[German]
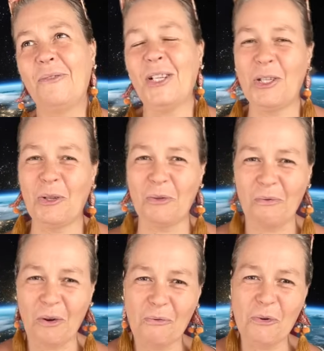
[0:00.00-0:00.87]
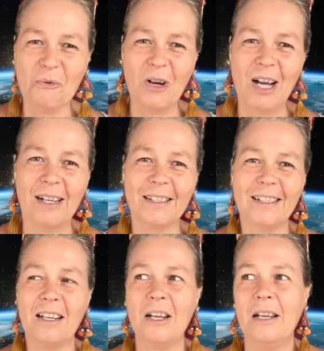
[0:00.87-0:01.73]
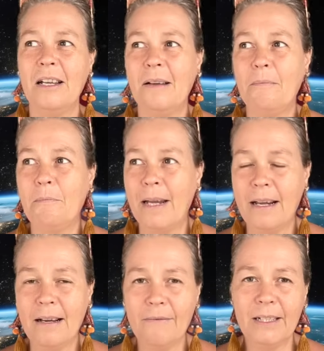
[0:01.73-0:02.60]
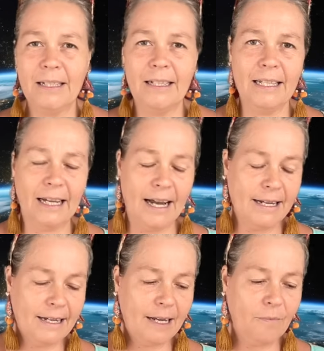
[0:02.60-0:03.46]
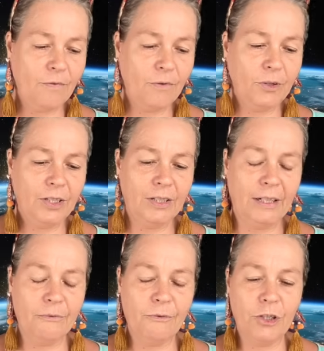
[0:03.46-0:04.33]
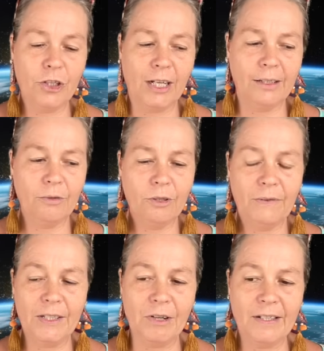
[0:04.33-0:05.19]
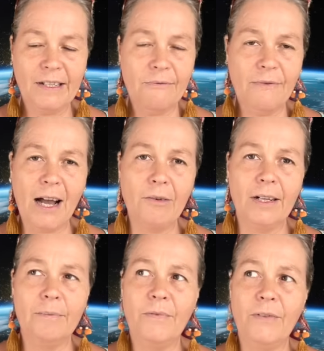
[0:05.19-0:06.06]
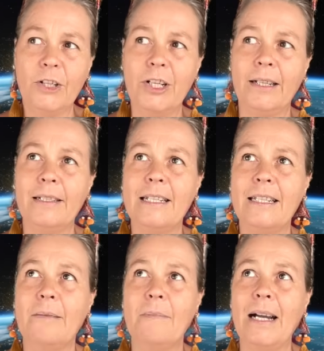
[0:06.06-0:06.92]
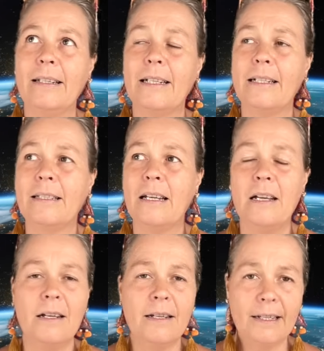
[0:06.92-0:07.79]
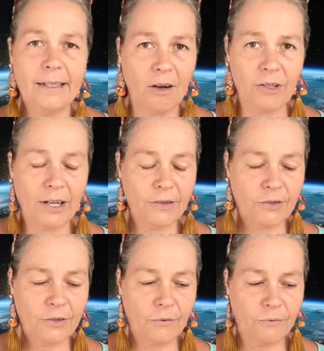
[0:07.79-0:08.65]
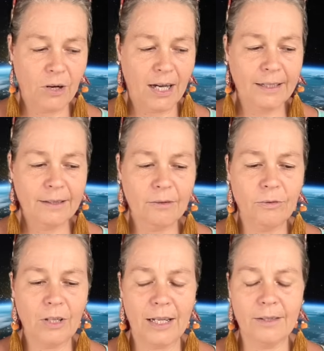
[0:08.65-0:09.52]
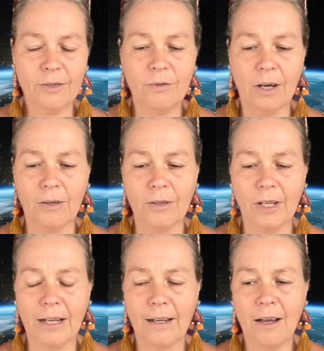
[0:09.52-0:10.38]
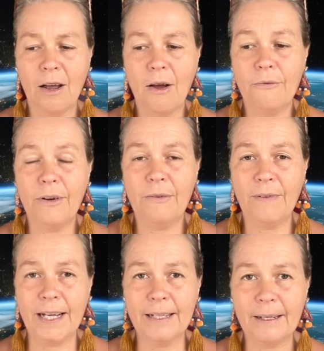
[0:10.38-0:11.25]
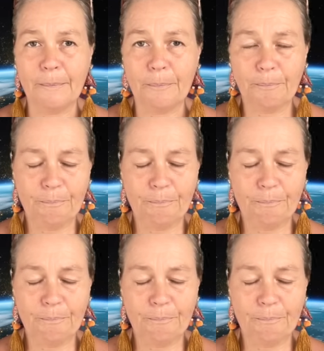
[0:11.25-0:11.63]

was du zur Verfügung hast mehr, was da nicht reingegeben wurde in deinen Verstand oder was du als Erfahrung im Verstand nicht gemacht hast, ist auch nicht vorhanden und kannst du auch nicht verwenden.